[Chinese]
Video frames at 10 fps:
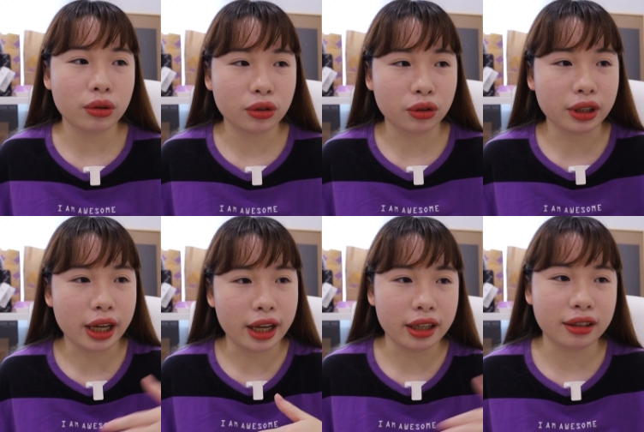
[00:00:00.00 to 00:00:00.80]
都
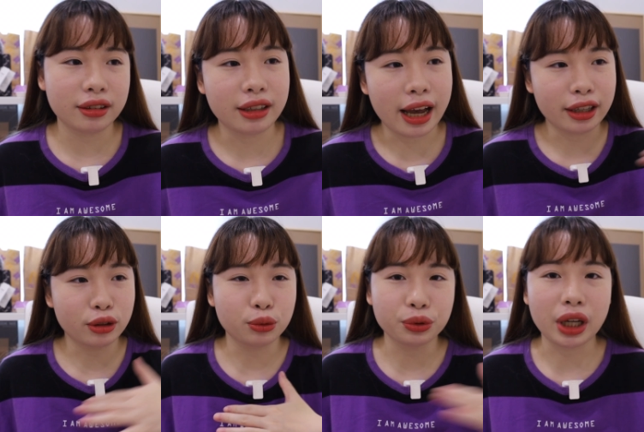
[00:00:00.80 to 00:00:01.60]
在来的
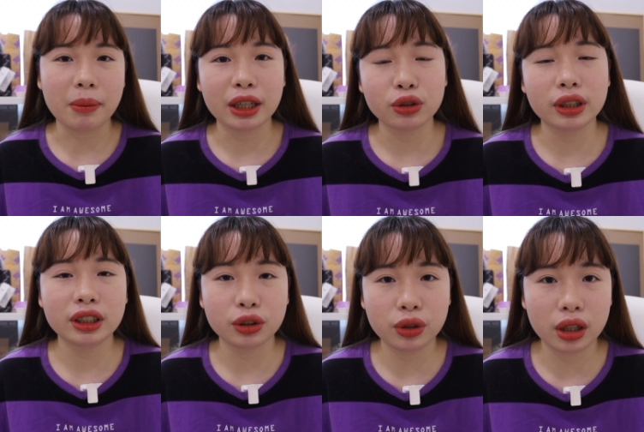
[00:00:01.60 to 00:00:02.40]
路上嘛，所以
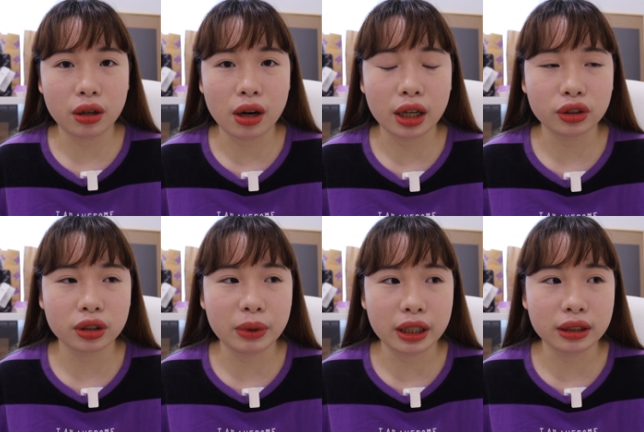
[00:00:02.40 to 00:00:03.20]
七月的话就是
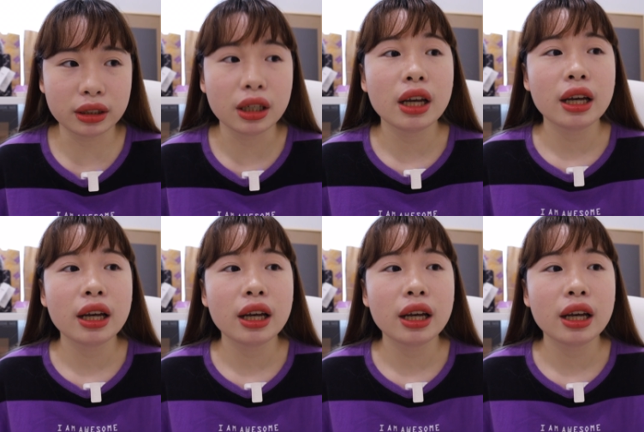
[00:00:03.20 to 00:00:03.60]
变成是，